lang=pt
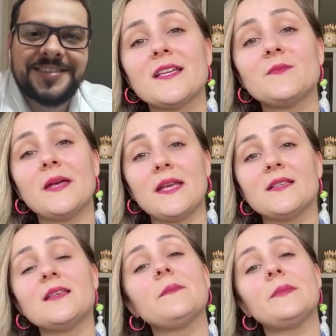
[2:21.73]

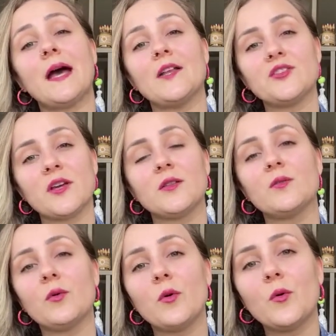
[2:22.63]
experiência prática
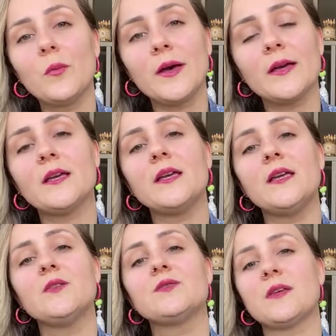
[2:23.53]
do Gober
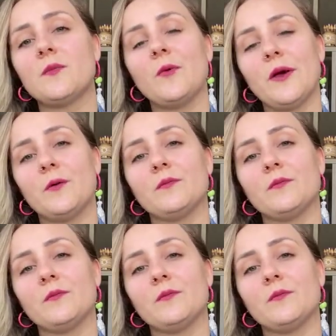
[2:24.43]
e do Samuel.